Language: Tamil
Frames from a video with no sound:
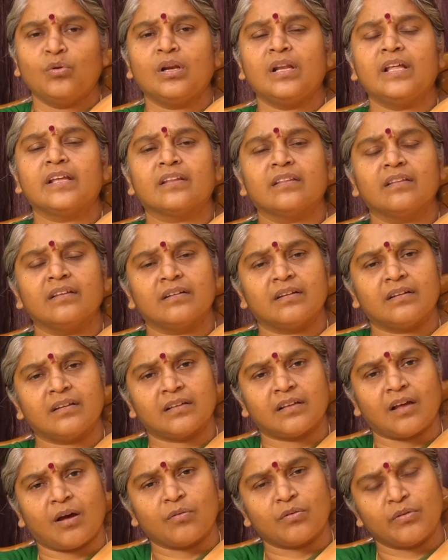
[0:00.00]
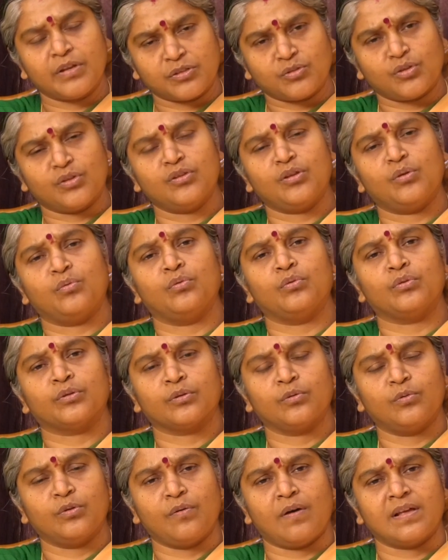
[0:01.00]
ஊர்ல இருந்துகிட்டு அவருடைய சொந்த ஊர்
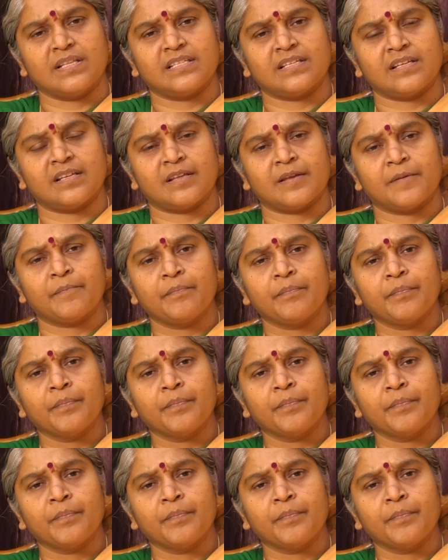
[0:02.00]
கூடுவாஞ்சேரி